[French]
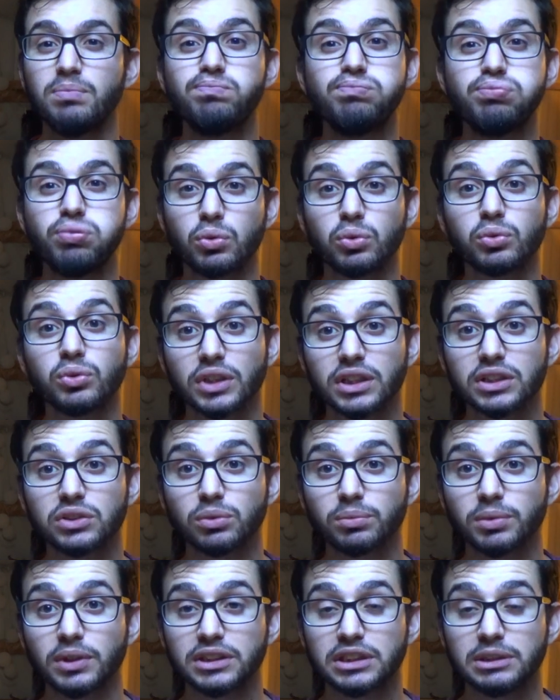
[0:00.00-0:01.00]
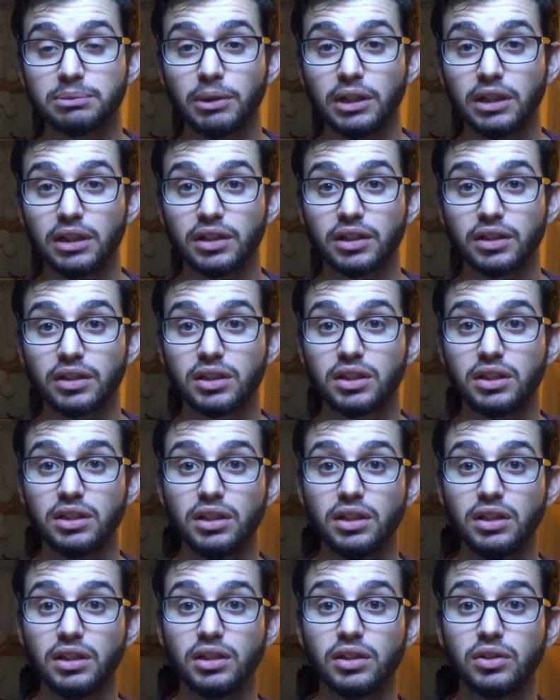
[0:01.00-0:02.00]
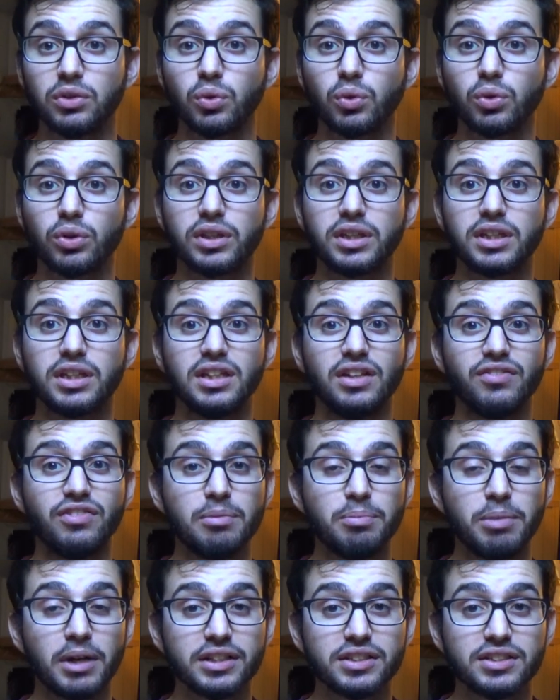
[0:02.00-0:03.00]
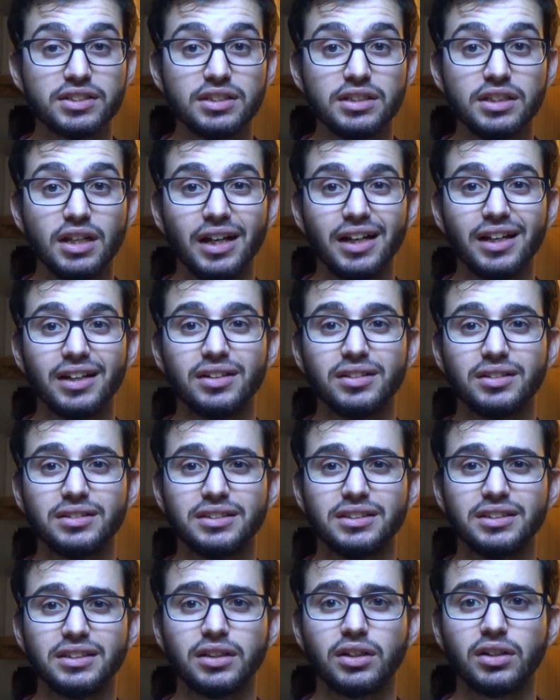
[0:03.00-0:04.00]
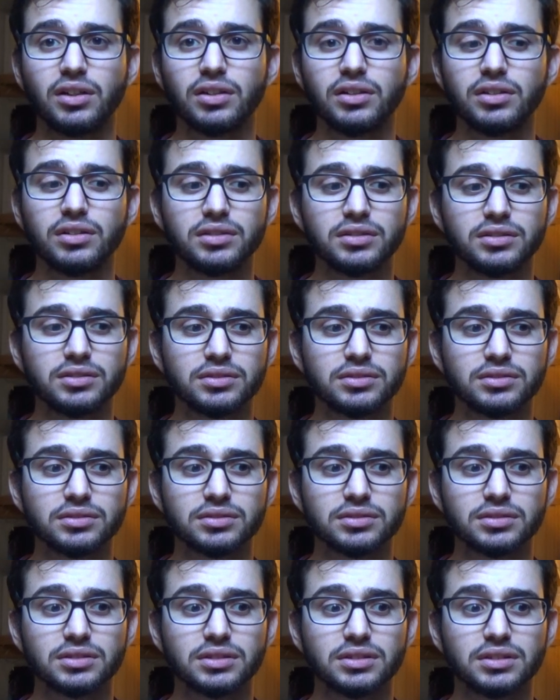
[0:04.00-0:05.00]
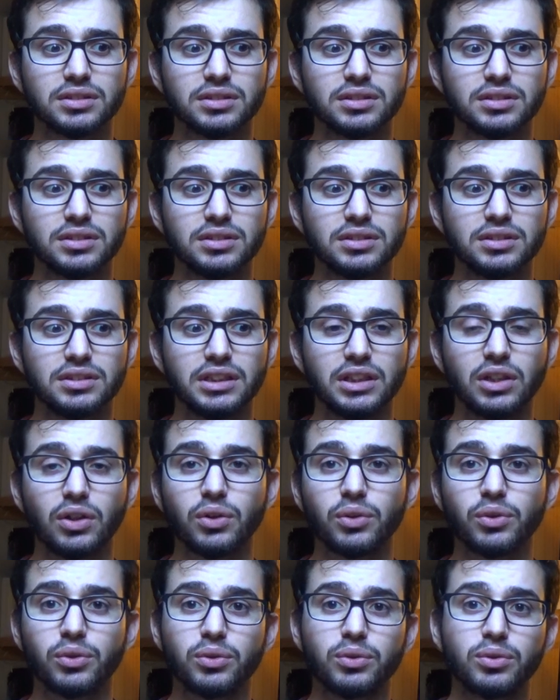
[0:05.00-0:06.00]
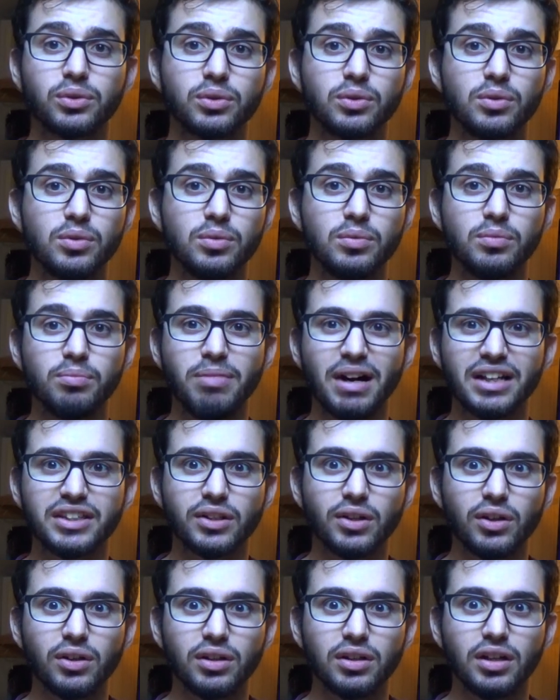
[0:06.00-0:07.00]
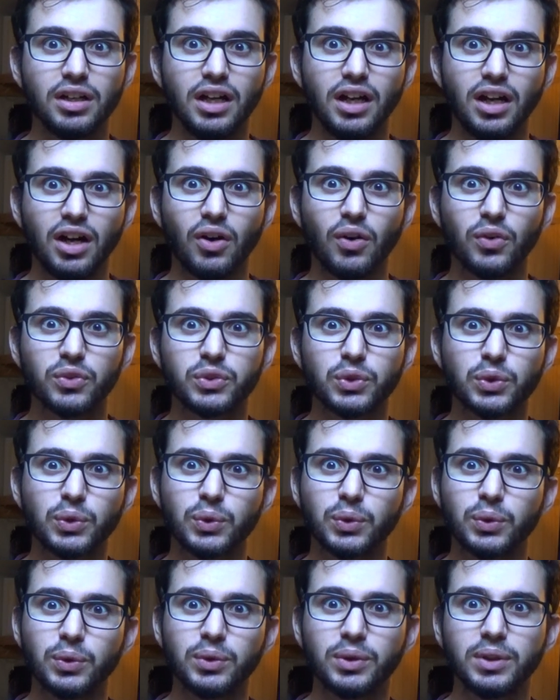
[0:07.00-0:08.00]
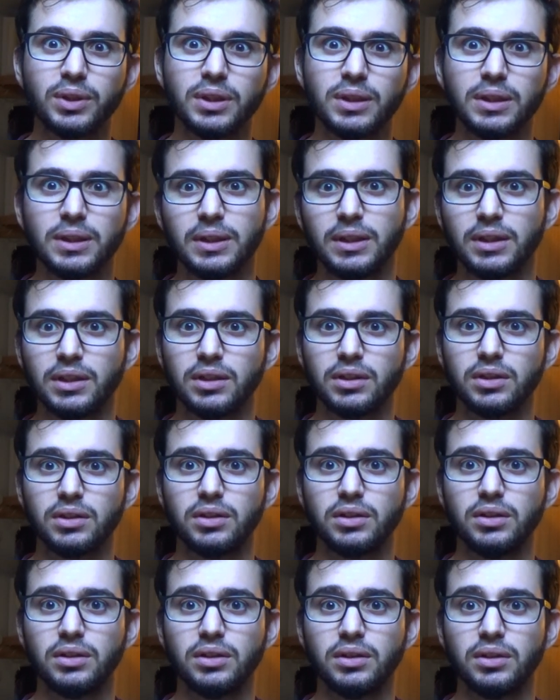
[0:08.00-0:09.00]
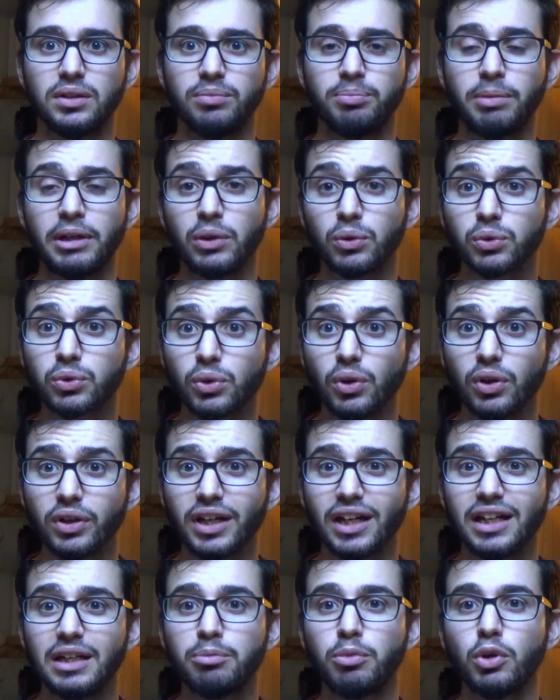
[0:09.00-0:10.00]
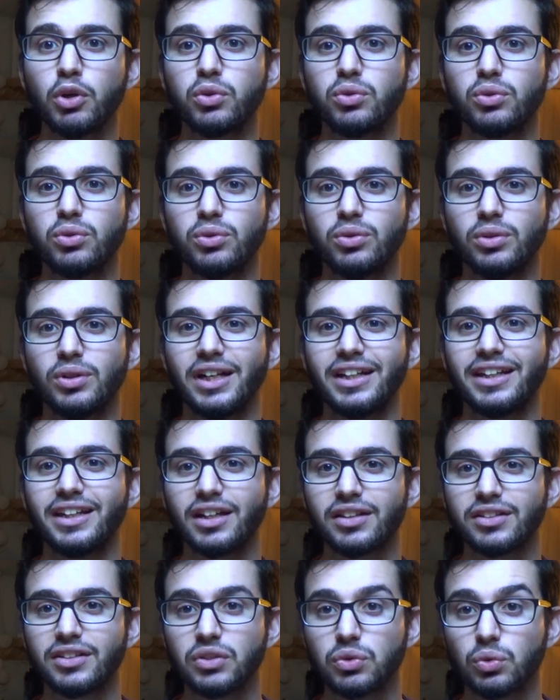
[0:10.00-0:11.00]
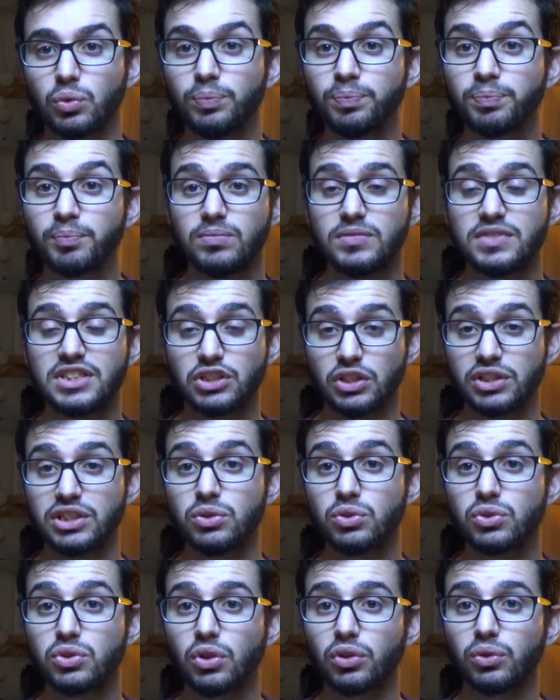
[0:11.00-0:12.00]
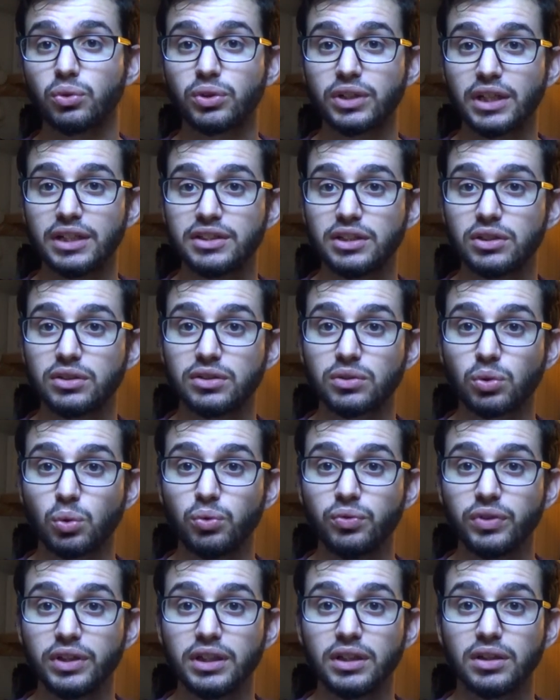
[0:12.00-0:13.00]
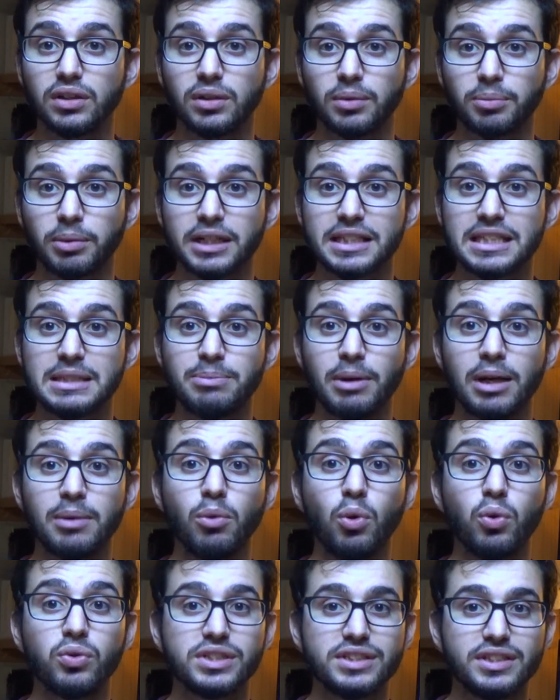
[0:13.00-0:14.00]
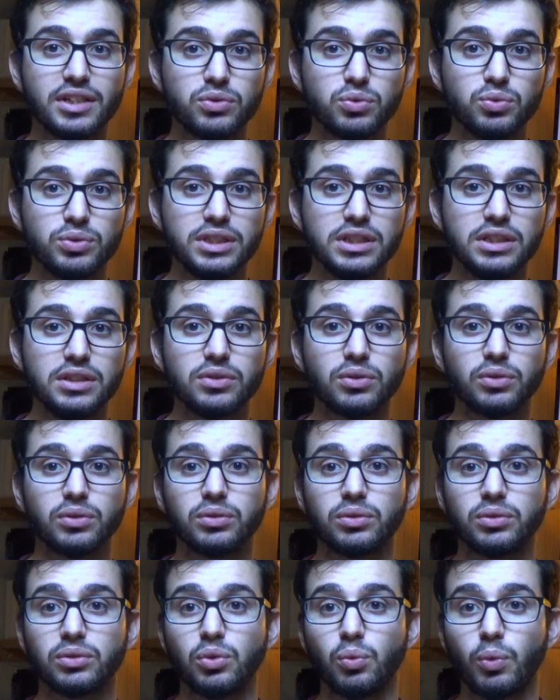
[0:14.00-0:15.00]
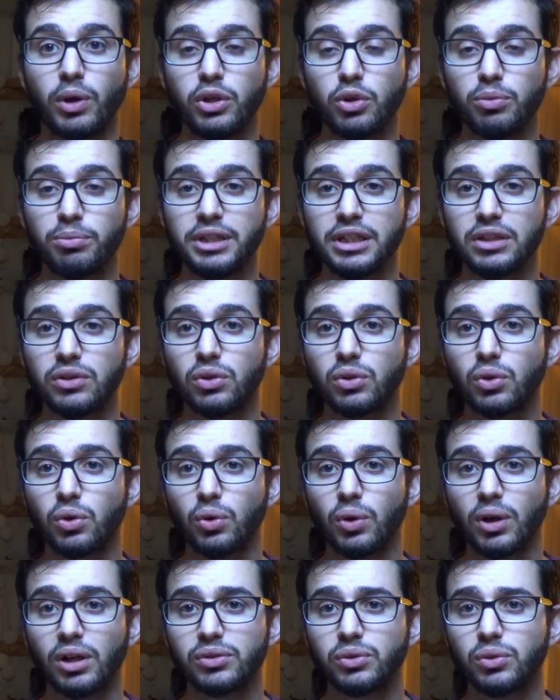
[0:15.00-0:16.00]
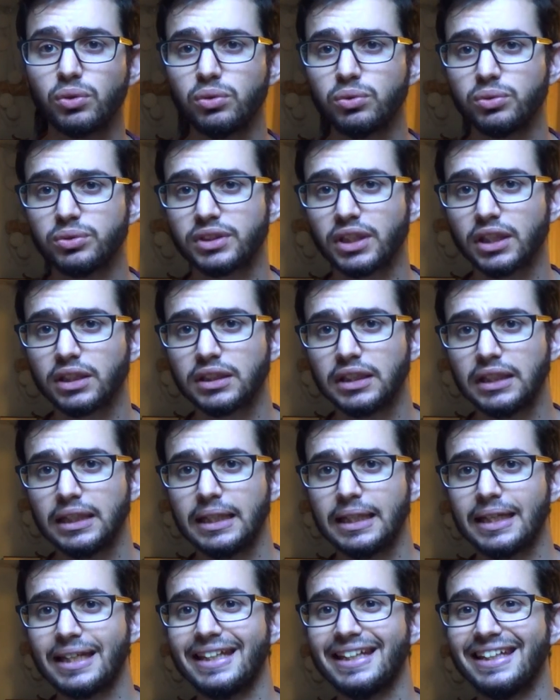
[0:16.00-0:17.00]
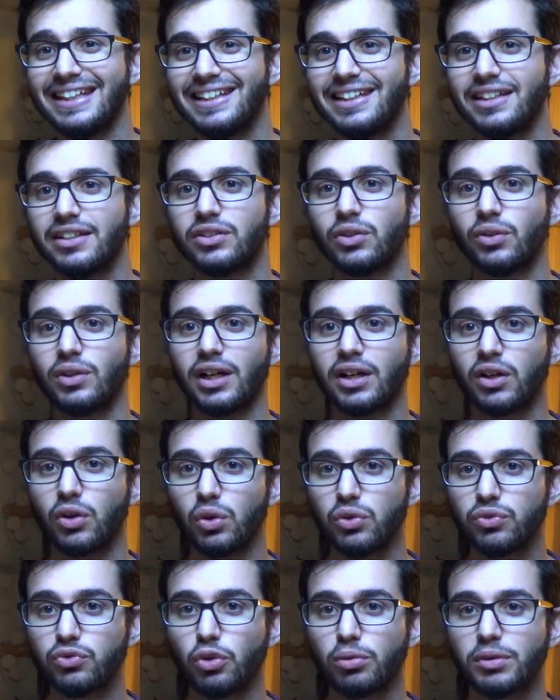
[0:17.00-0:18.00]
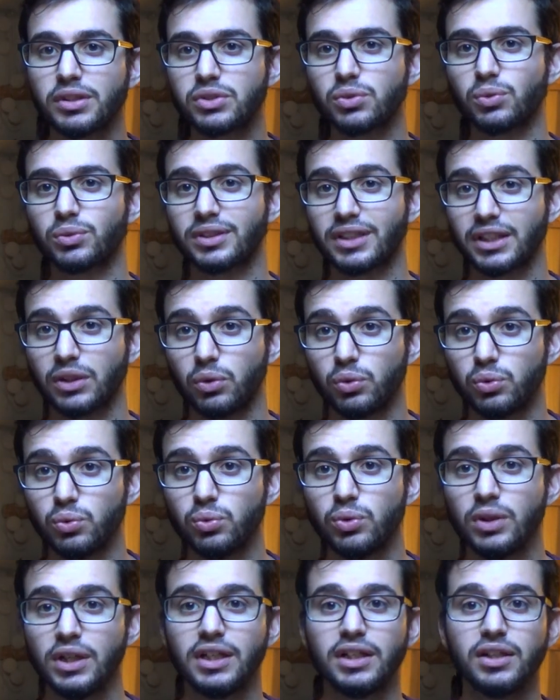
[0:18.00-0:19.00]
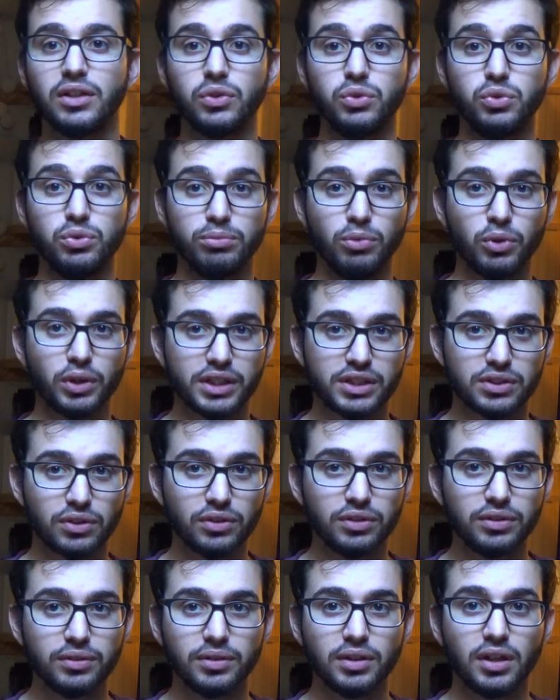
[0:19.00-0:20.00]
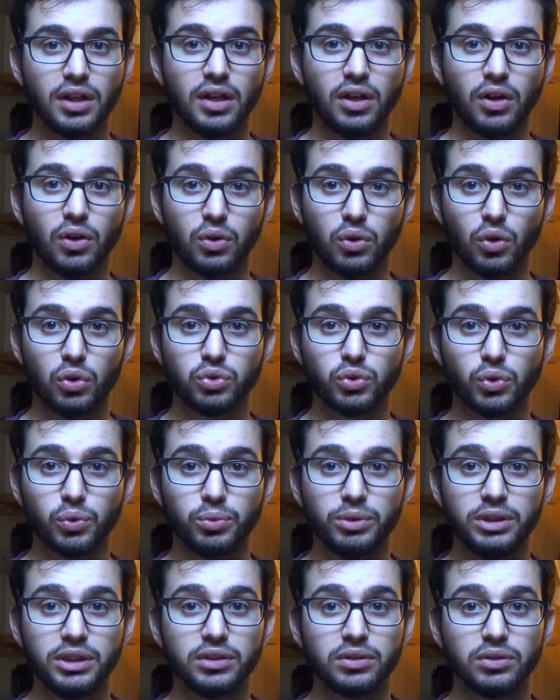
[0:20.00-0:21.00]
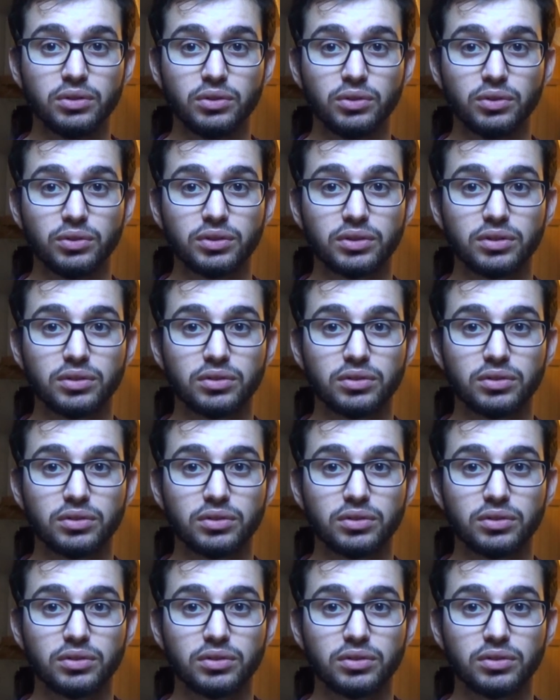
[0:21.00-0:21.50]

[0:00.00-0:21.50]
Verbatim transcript: pour une raison principale qui est donc qu'il fait partie des grandes des grandes battles entre euh, paléontologues à l'époque de la guerre des eaux. C'est un dinosaure qui a été trouvé euh, principalement aux États-Unis, dans le Wyoming, le Colorado, l'Utah, et dans la grande formation très connue euh, du Morrison, encore aujourd'hui euh, une,